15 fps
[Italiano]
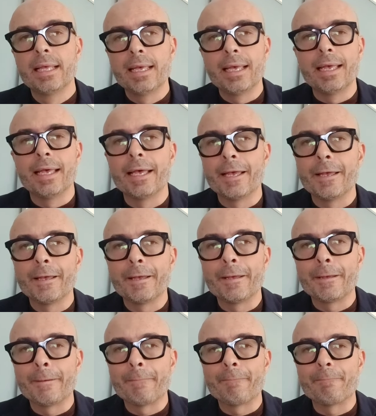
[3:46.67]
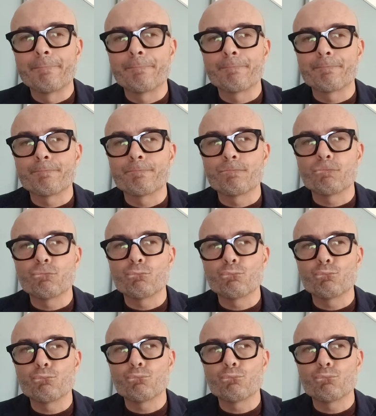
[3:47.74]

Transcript: ehm,